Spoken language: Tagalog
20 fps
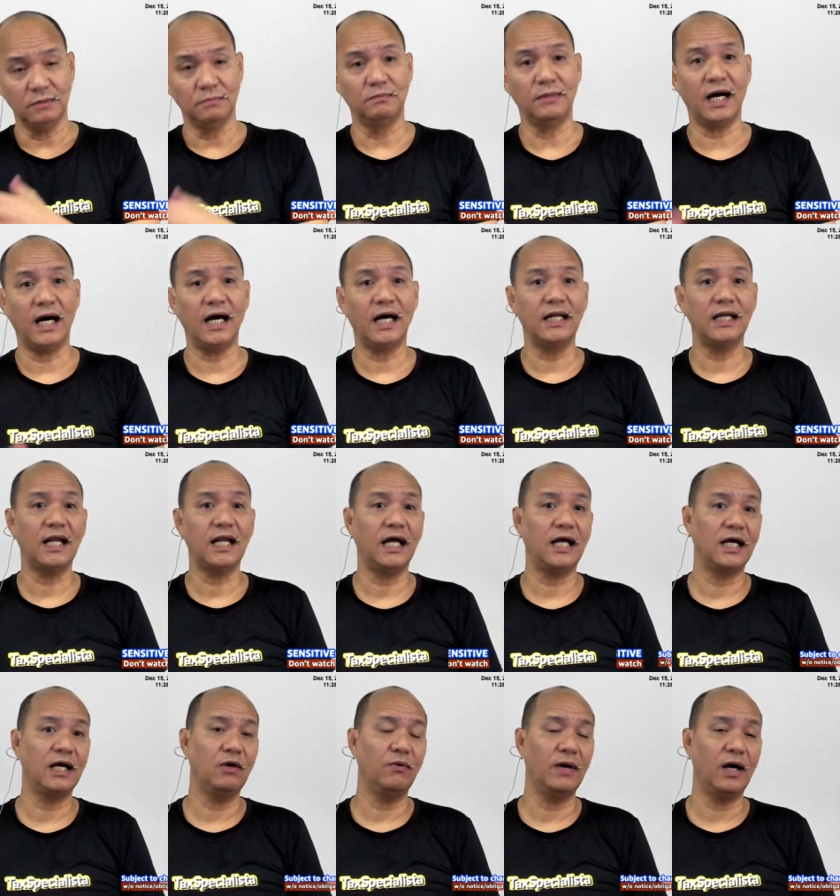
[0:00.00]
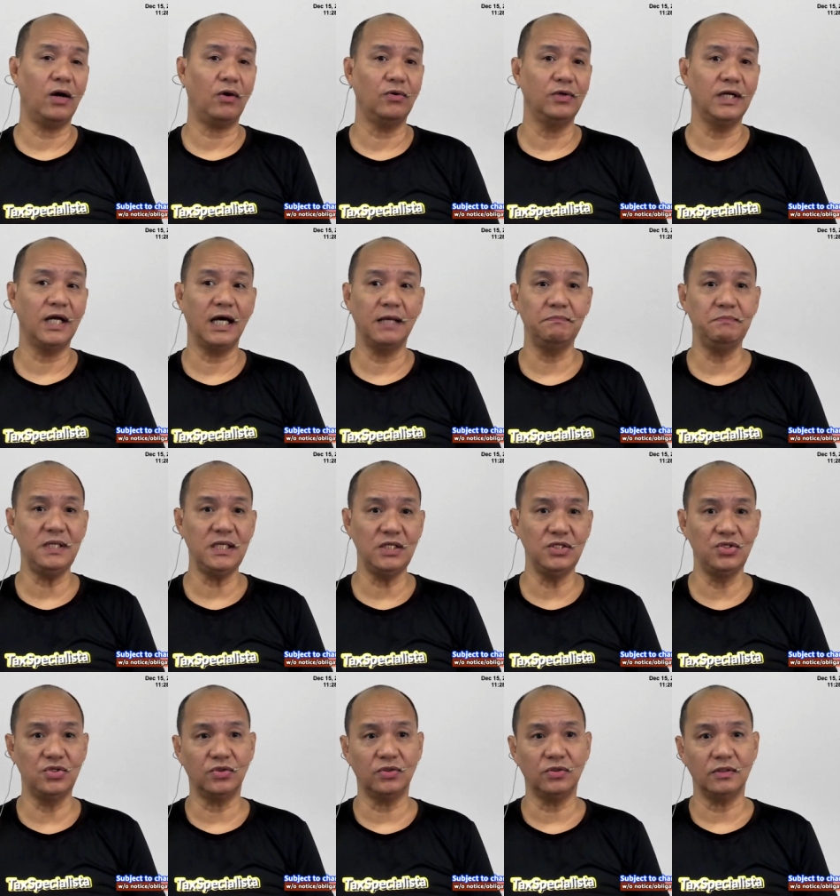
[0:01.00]
mga nagawa ko ng
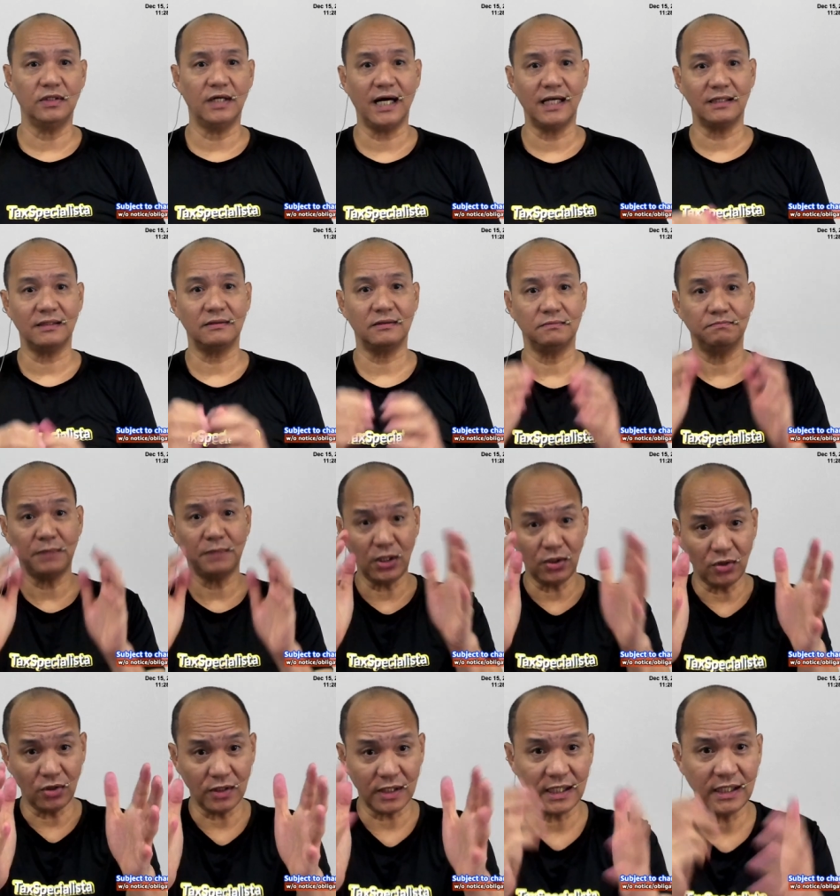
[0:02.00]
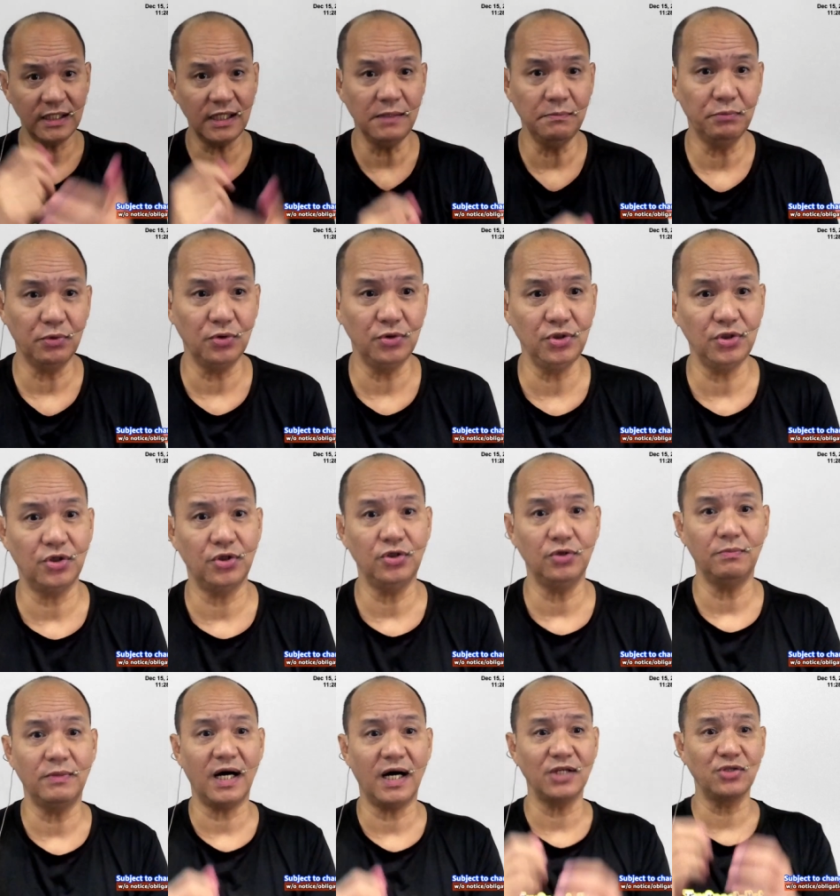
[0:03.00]
video at panoorin din po nyo
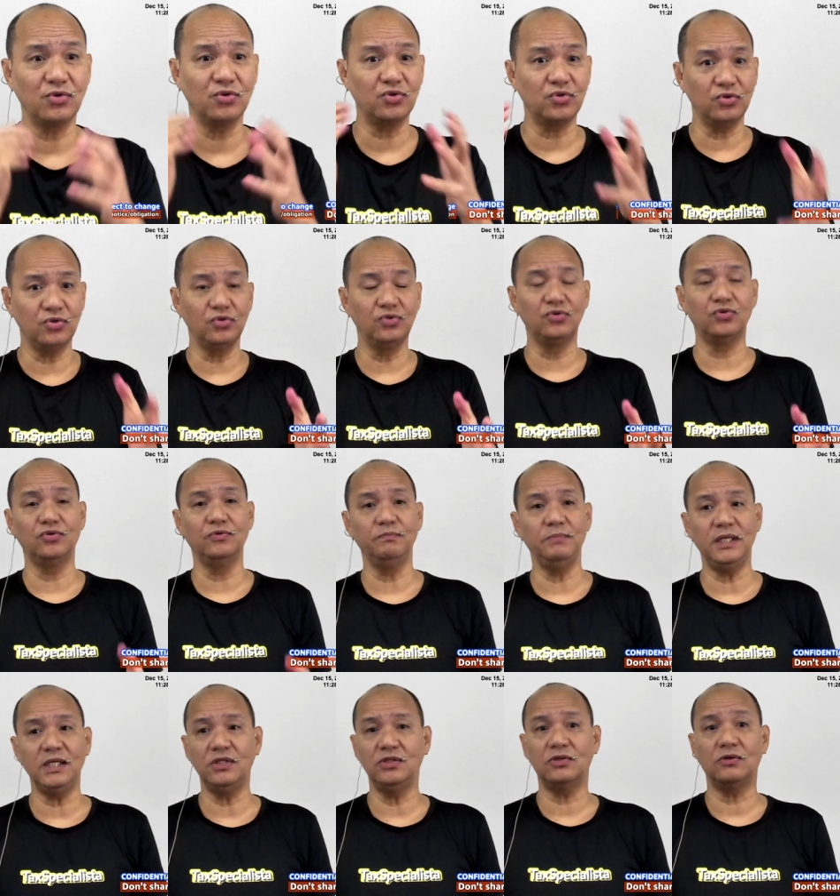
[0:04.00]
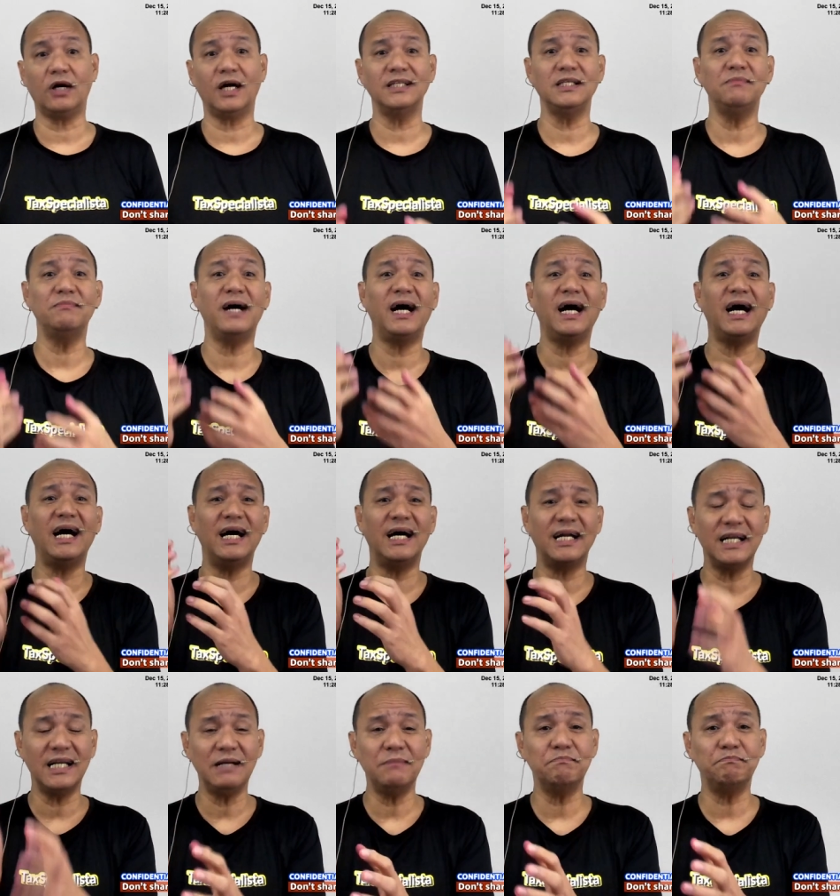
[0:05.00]
yung mga susunod kong video kasi
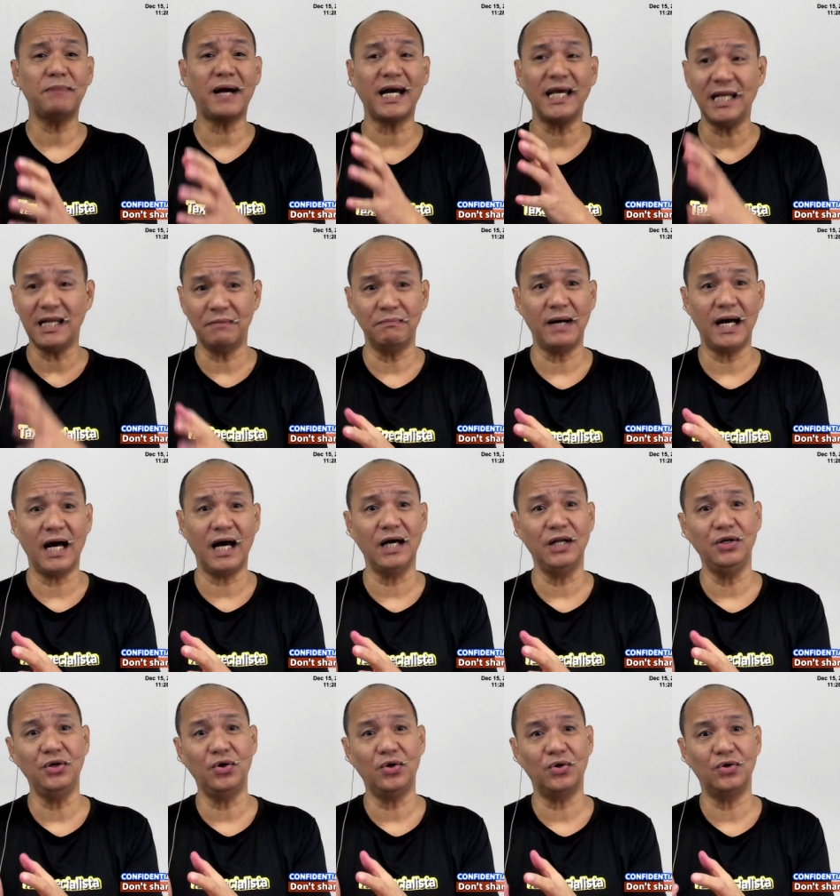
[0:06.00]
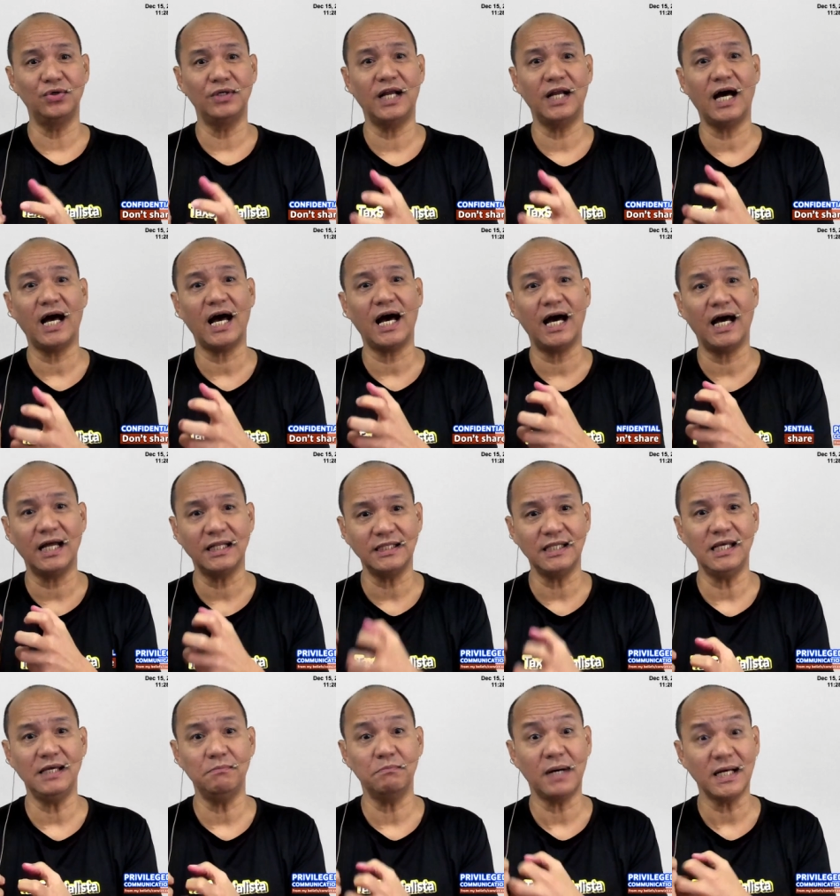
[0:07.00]
maaring pakinabangan ho ng
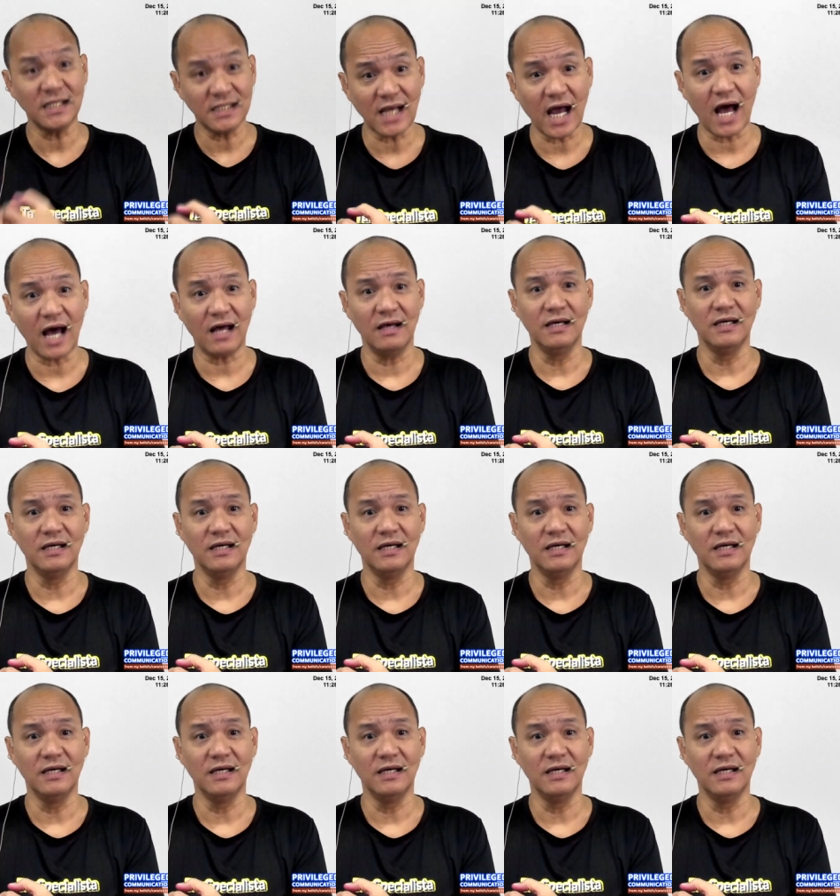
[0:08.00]
ating bansa,